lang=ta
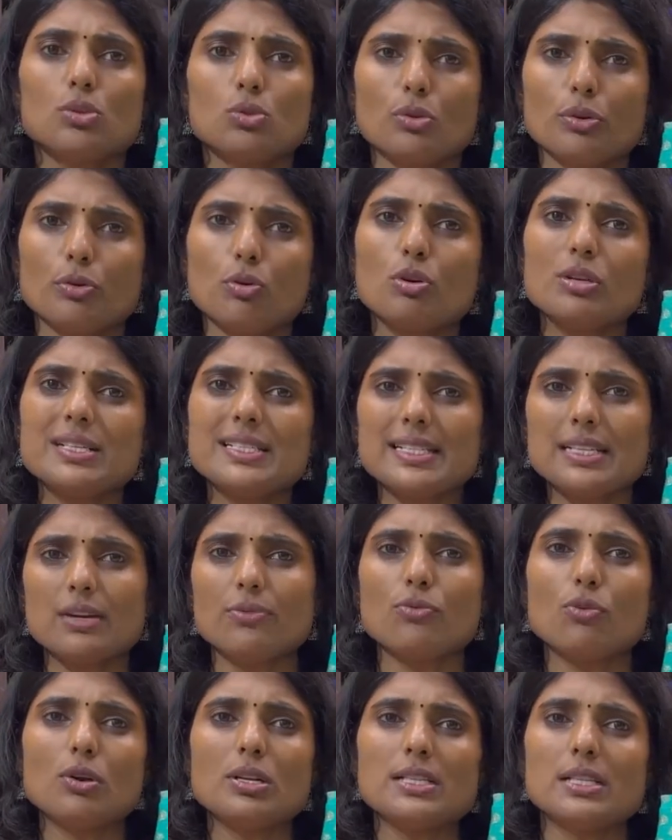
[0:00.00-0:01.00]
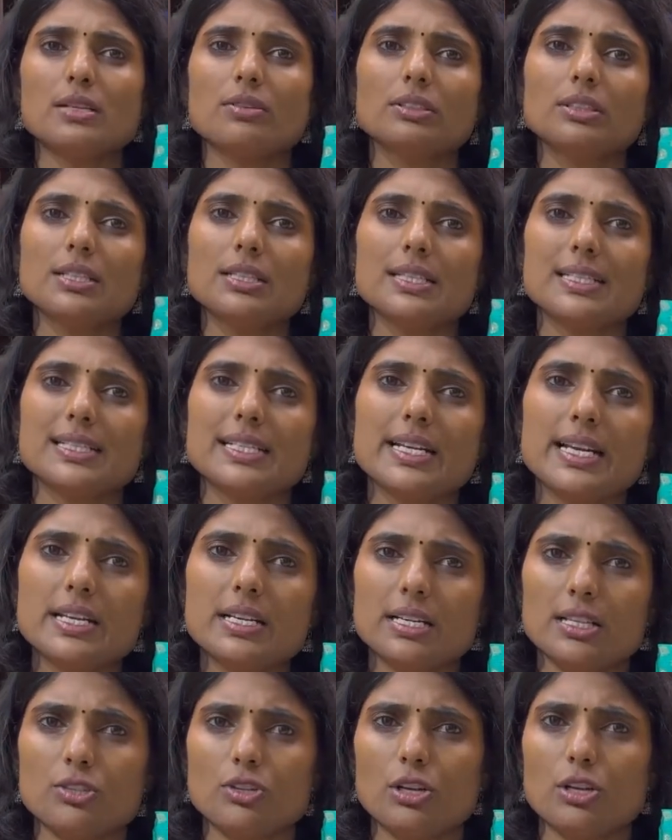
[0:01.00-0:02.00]
ஸோ ஒரு சில ஃபோன்ஸில் வந்து அந்த
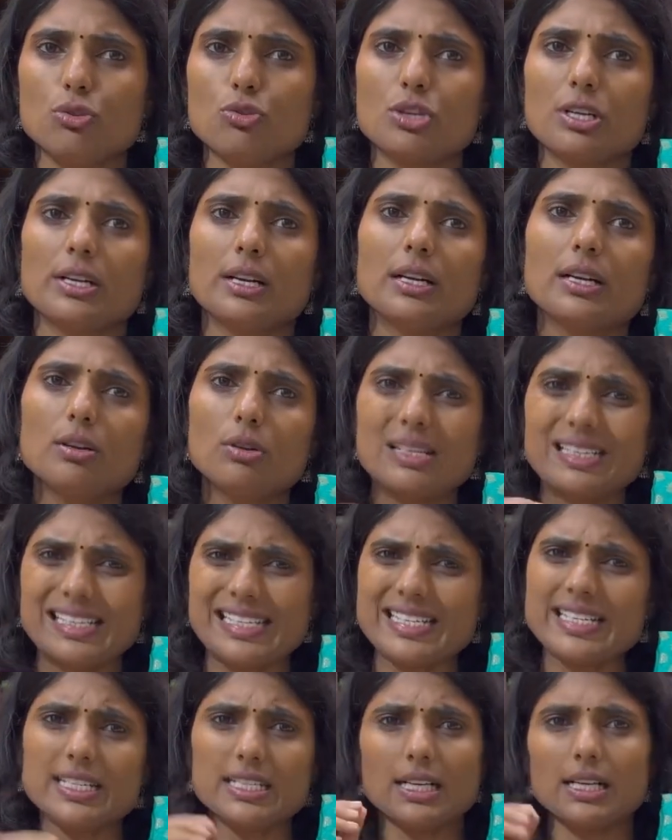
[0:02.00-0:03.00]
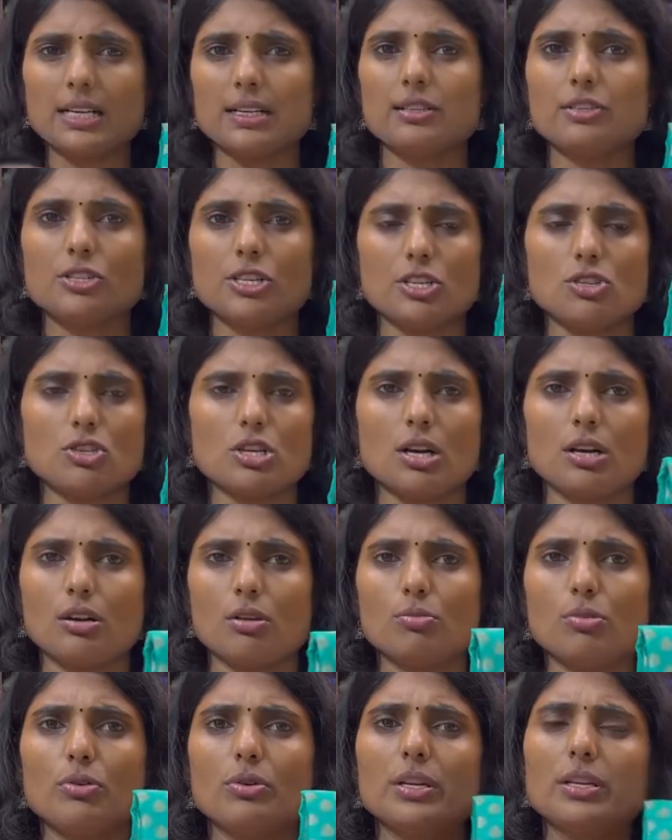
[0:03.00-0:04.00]
ஸ்க்ரீன் ரெசல்யூஷனால லைட்டாக கலர் சேஞ்ச்
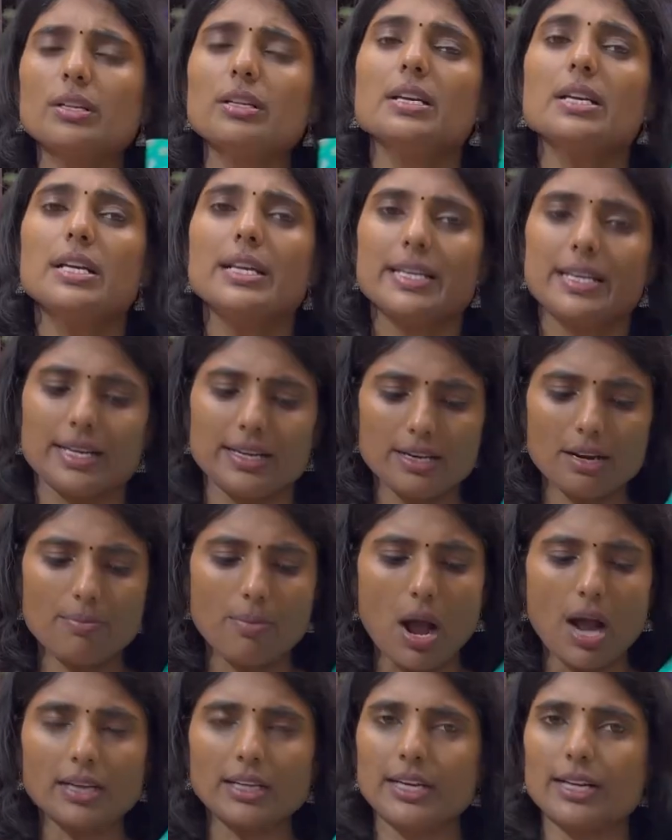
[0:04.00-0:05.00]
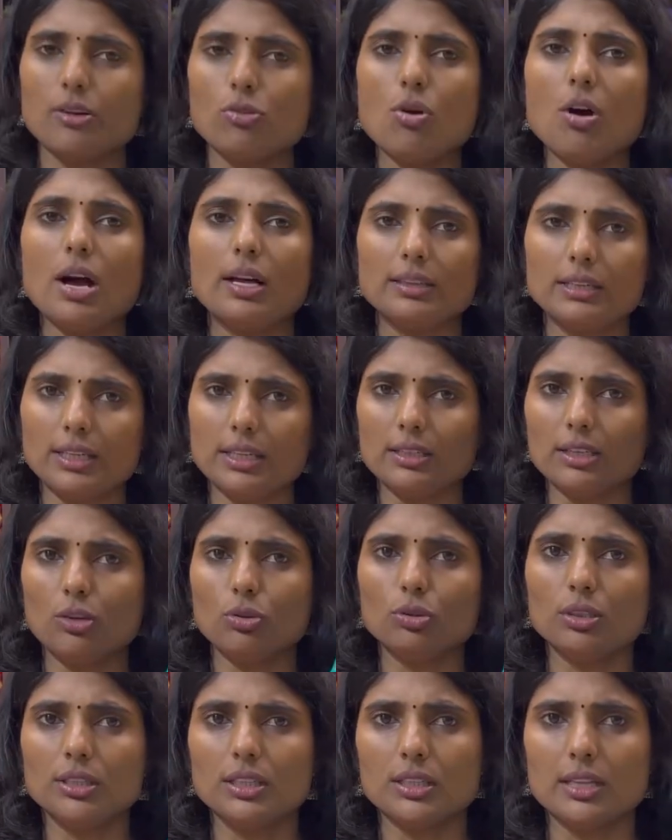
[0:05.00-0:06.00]
ஆகலாமோ ஒழிய என்ன பார்க்குறீங்களோ அதே தான்
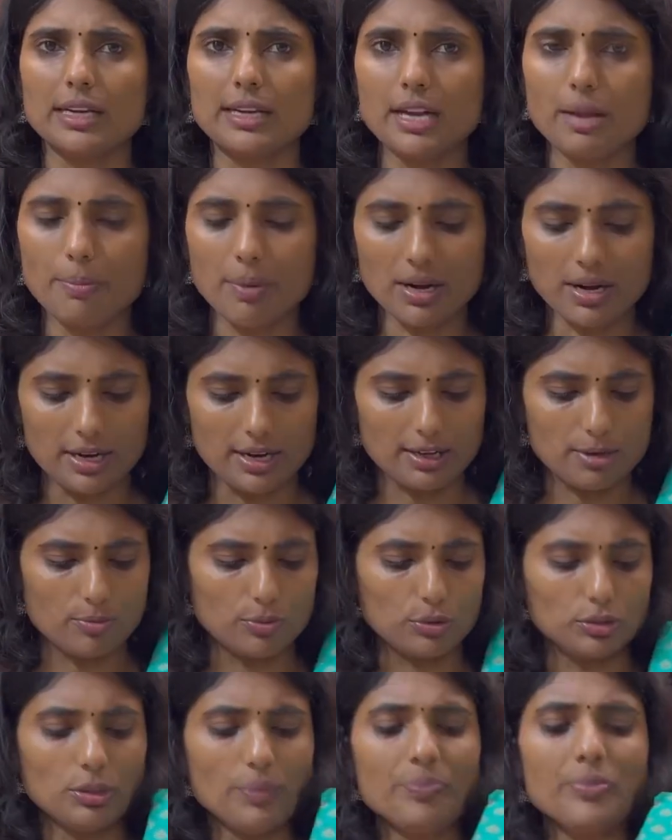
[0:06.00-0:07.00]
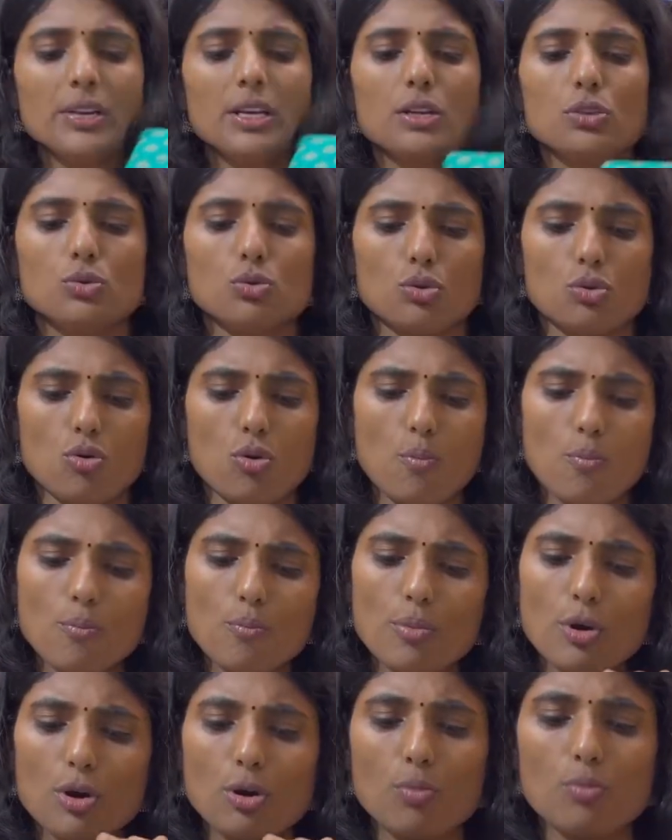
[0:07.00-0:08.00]
உங்களுக்கு கண்டிப்பாக கிடைக்க போகுது ஸோ
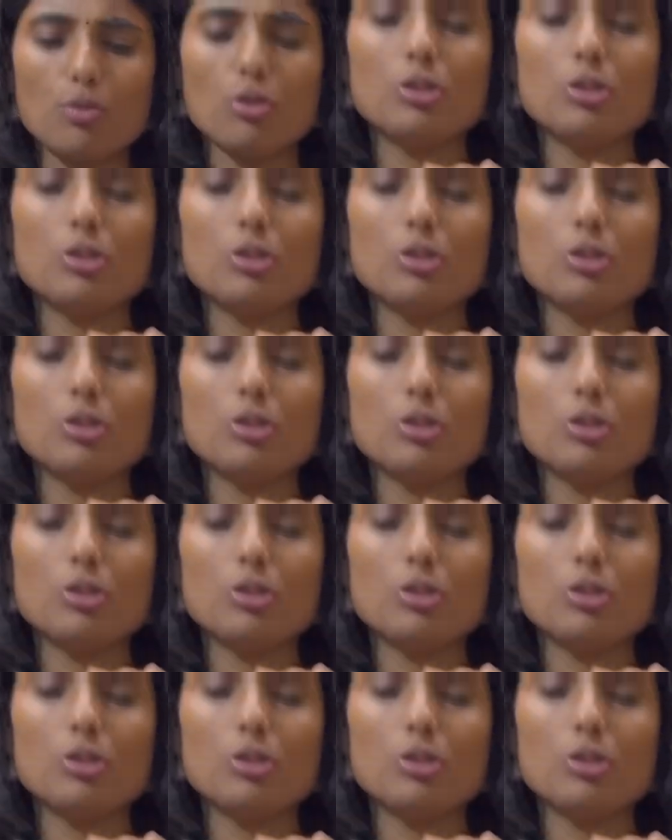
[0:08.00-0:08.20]
ரொம்ப ரொம்ப